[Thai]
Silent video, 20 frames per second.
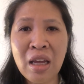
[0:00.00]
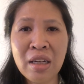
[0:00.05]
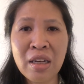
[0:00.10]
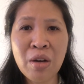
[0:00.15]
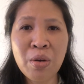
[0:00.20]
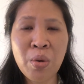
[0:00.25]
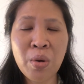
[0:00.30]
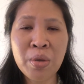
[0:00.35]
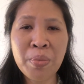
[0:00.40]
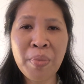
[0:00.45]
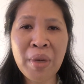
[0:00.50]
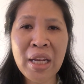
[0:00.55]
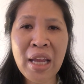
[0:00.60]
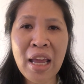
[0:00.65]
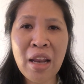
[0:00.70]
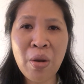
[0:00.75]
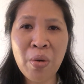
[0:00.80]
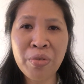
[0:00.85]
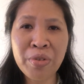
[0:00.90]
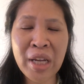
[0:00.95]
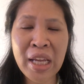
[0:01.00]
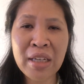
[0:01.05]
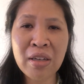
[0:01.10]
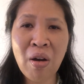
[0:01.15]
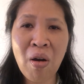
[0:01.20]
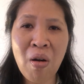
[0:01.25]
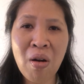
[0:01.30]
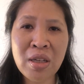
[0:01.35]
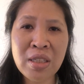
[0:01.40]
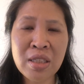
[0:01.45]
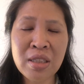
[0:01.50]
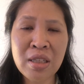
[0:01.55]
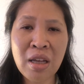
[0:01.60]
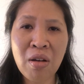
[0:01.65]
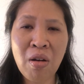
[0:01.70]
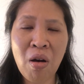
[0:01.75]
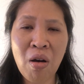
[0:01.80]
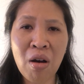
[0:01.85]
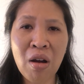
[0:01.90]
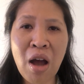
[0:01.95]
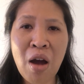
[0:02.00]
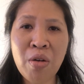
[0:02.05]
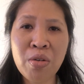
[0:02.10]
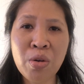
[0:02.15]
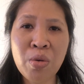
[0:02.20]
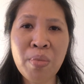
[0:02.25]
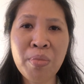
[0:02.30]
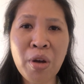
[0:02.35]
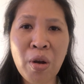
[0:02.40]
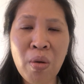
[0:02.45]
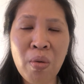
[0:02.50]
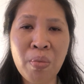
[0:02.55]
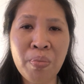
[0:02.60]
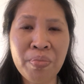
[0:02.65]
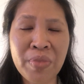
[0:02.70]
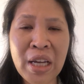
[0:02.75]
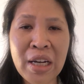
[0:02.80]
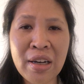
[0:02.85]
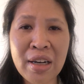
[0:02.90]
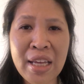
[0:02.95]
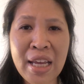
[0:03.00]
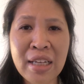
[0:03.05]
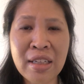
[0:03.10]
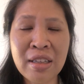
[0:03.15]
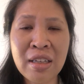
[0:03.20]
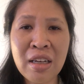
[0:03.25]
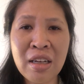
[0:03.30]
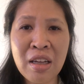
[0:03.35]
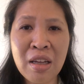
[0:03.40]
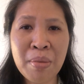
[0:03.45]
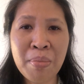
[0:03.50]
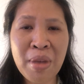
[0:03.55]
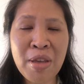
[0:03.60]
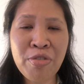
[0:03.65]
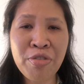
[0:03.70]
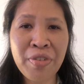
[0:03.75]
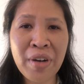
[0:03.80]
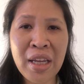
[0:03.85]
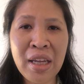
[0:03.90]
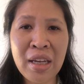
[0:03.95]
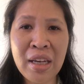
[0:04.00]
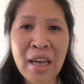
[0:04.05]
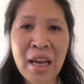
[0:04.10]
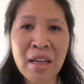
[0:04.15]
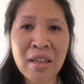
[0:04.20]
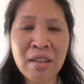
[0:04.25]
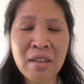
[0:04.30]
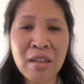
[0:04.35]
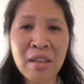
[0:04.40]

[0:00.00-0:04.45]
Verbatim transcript: ถ้าคุณไม่ได้ลงเรียนคอร์สจะขอเข้าร่วมกลุ่มนักเรียนไม่ฟรีเนี่ย